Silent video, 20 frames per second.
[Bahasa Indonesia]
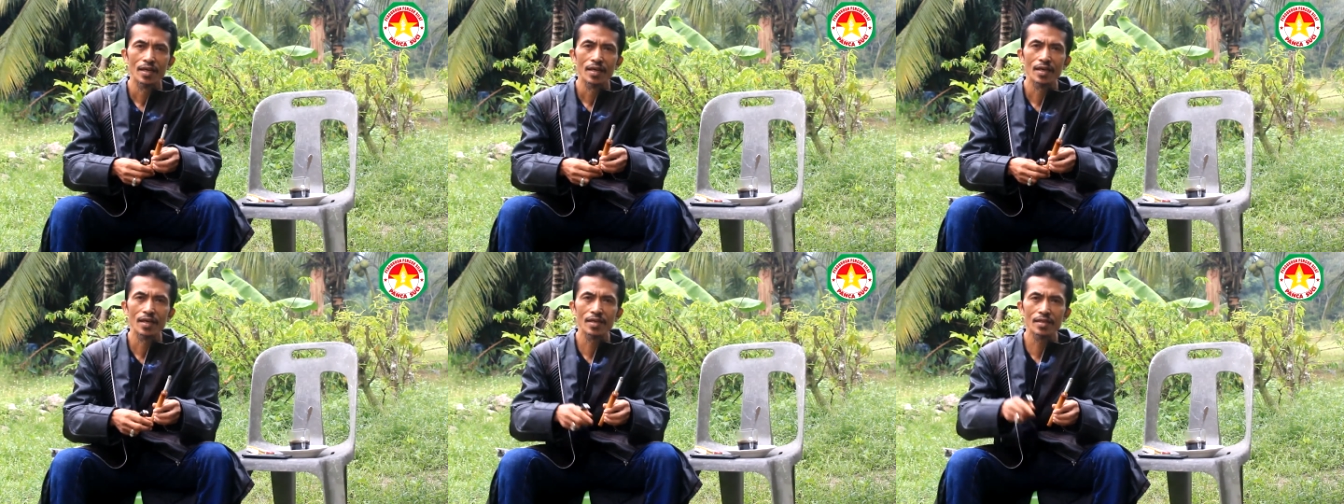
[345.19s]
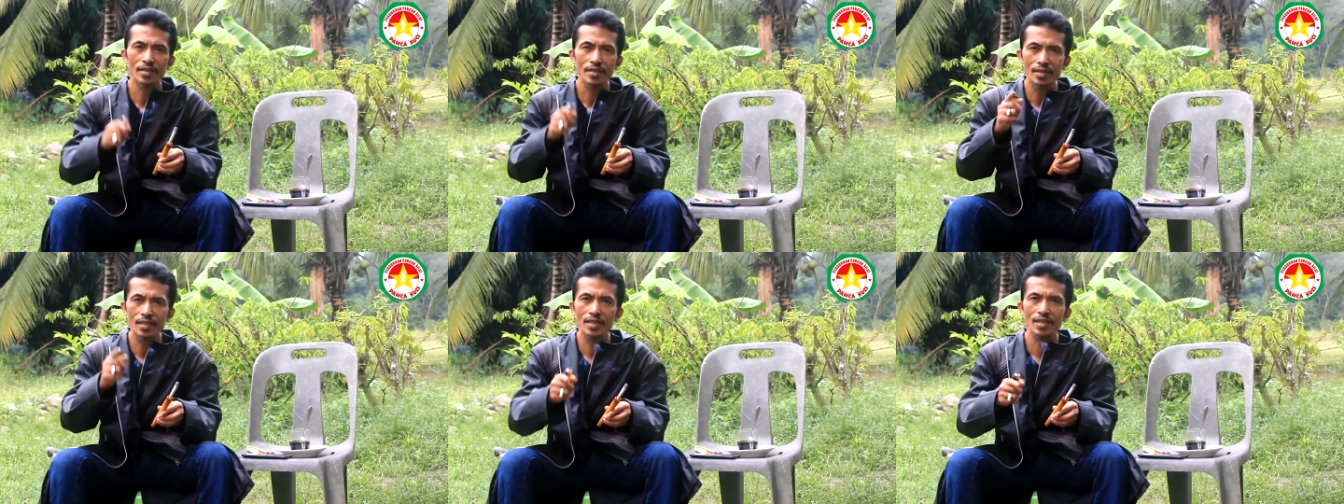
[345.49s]

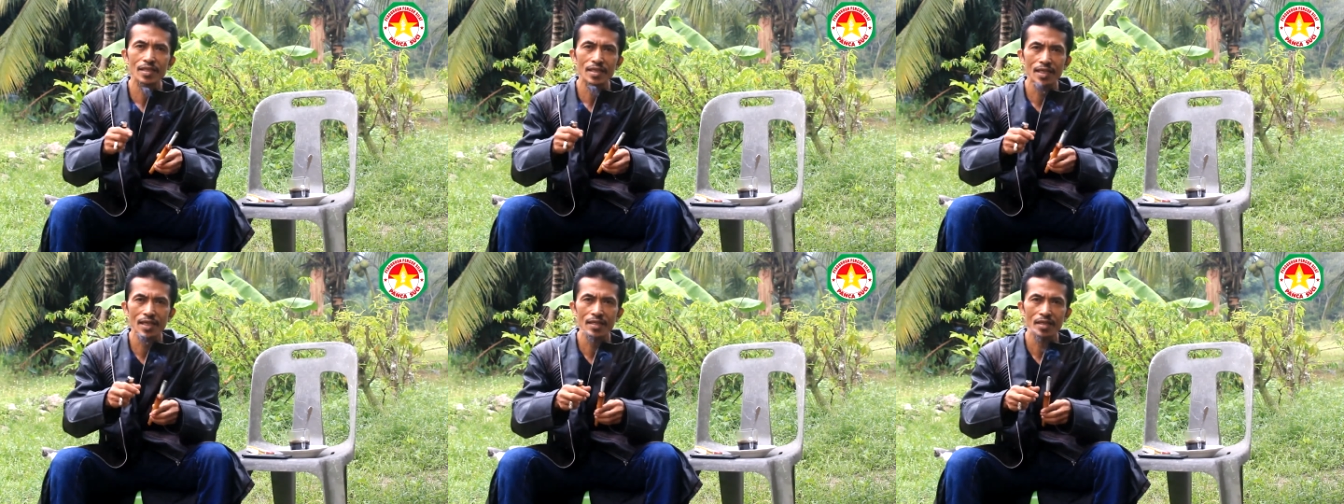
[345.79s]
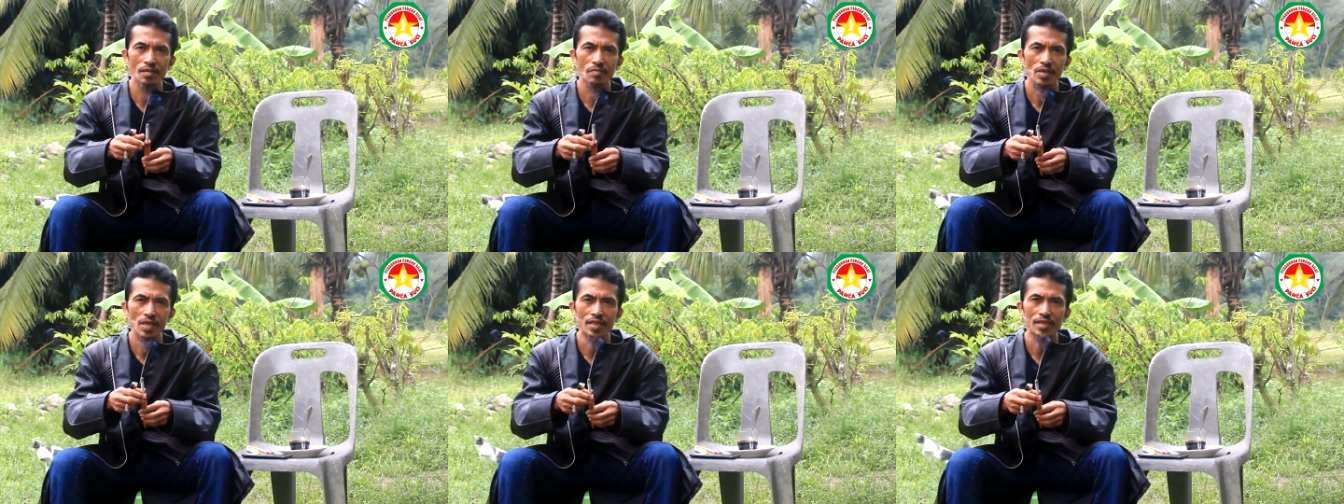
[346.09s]
hentikan
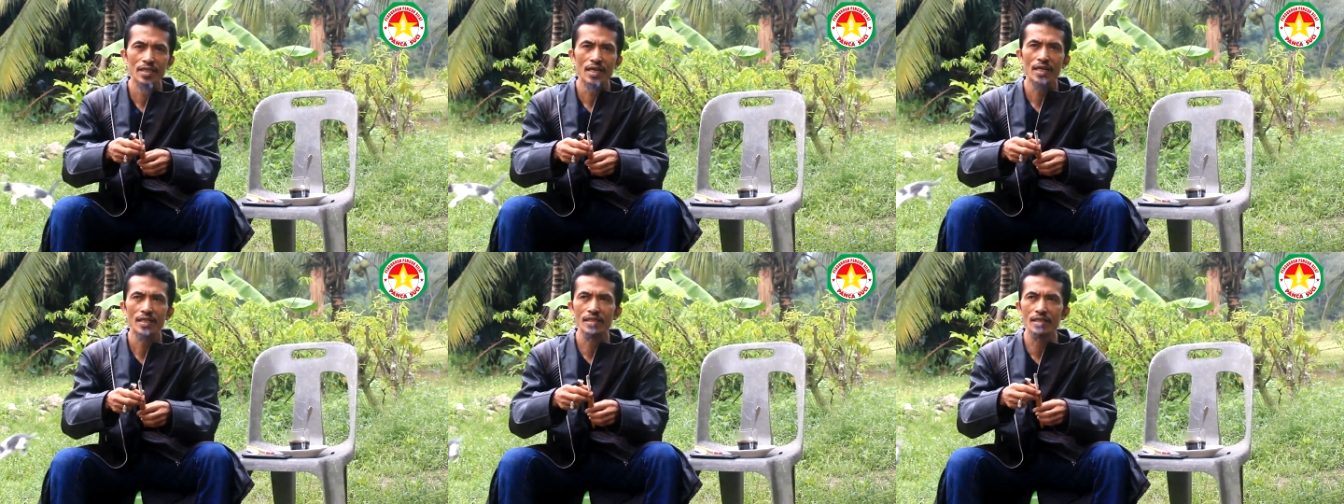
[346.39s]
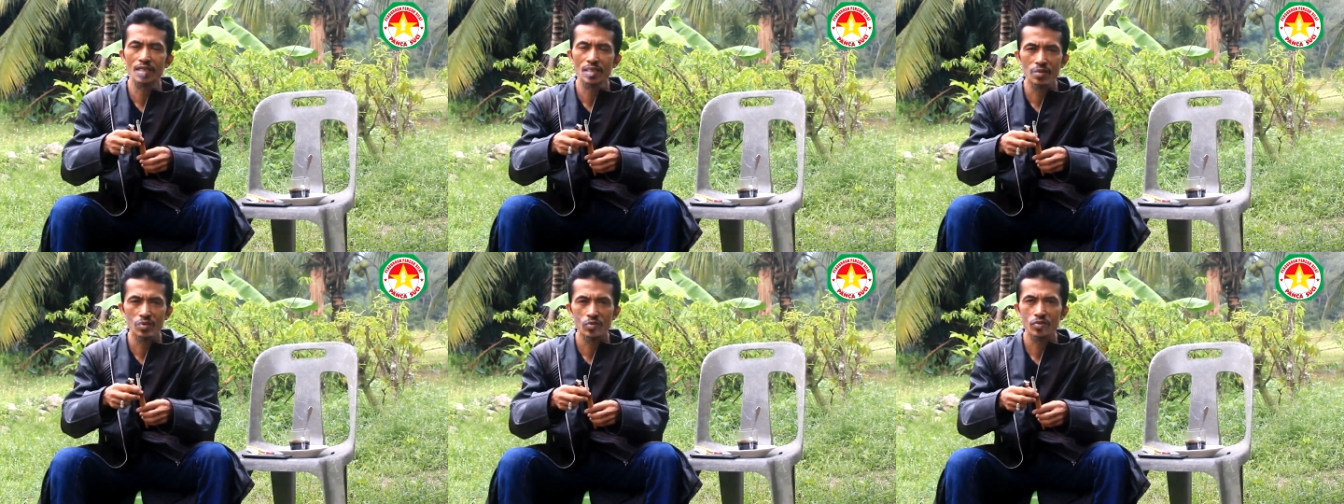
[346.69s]
kebiasaan
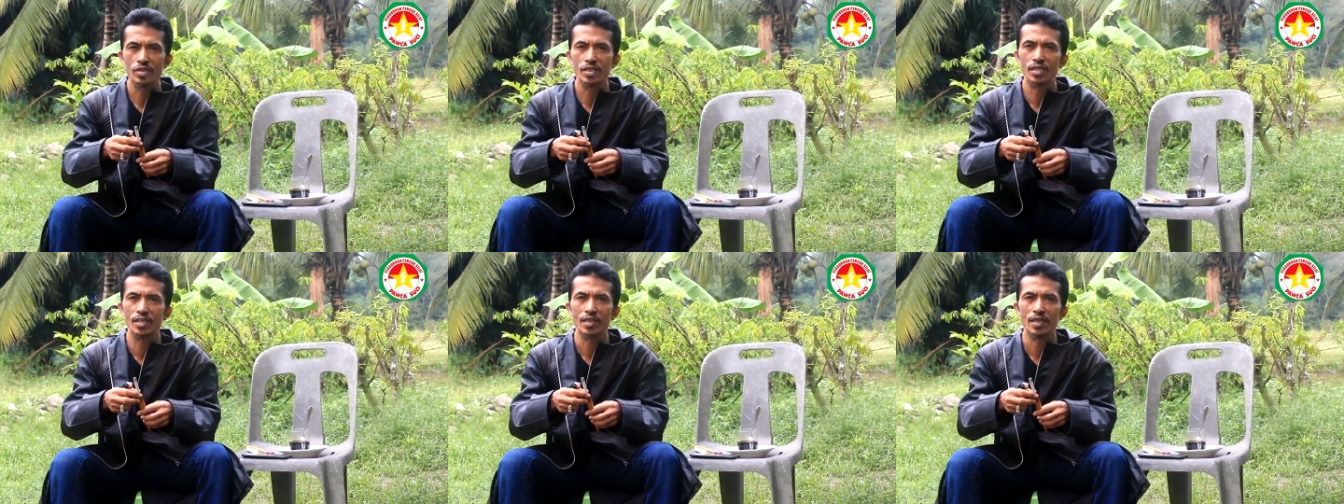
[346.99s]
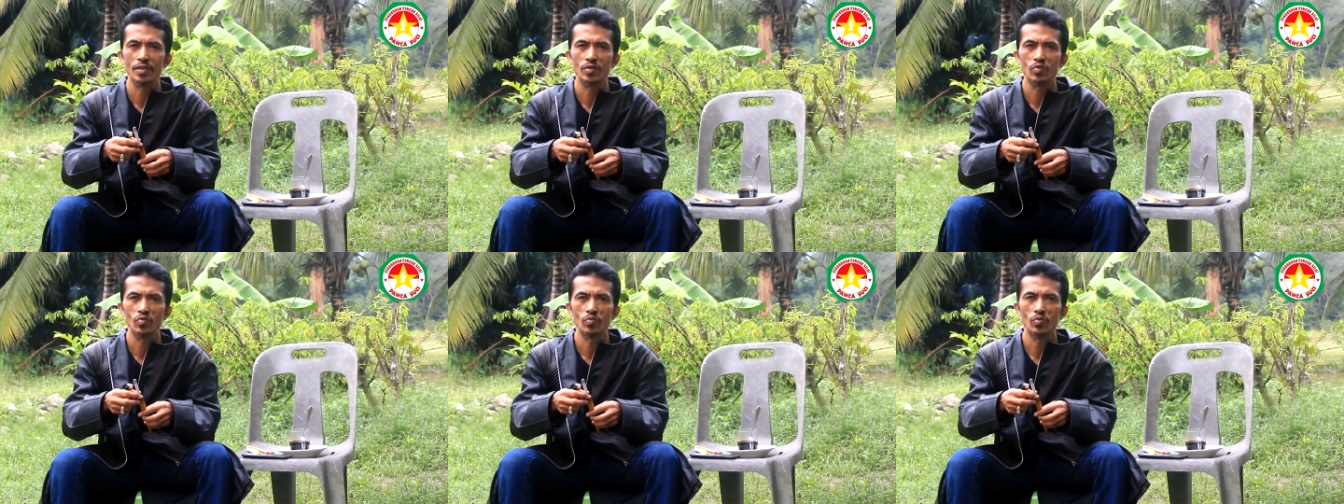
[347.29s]
tidur
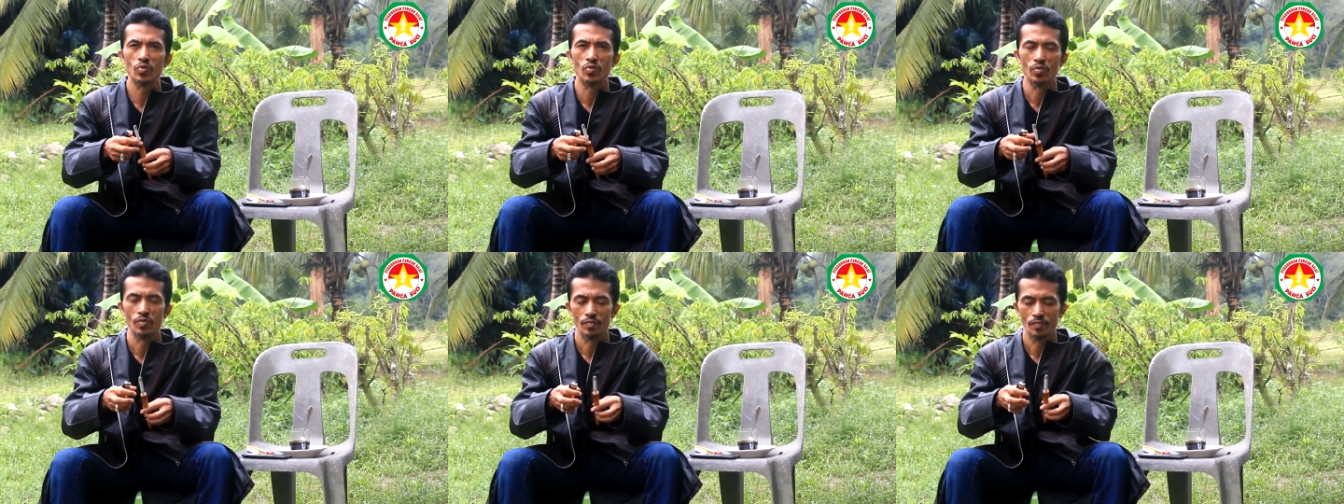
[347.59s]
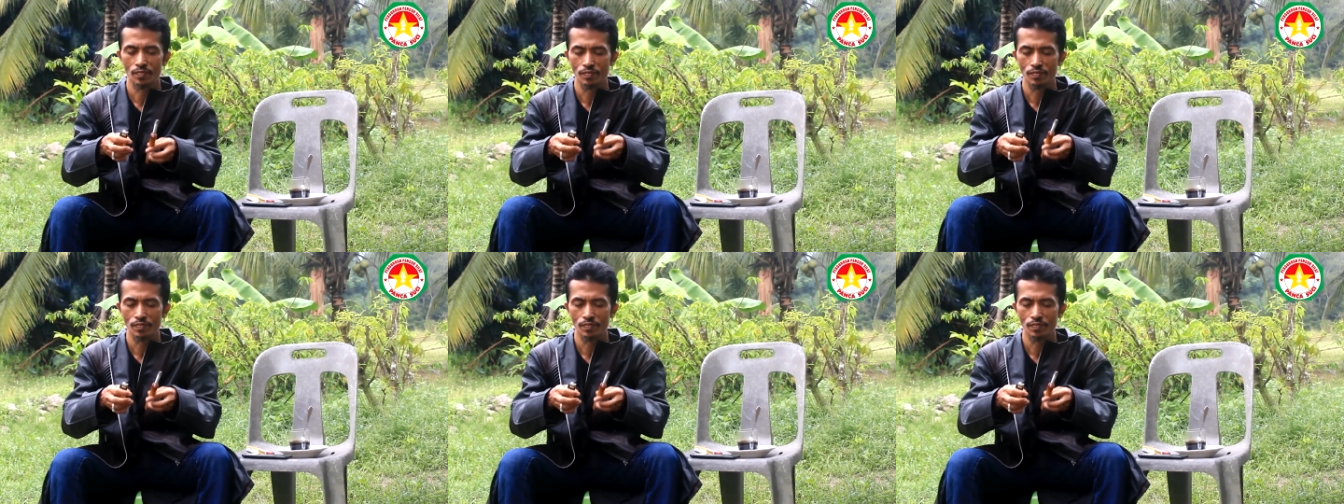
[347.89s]
setelah subuh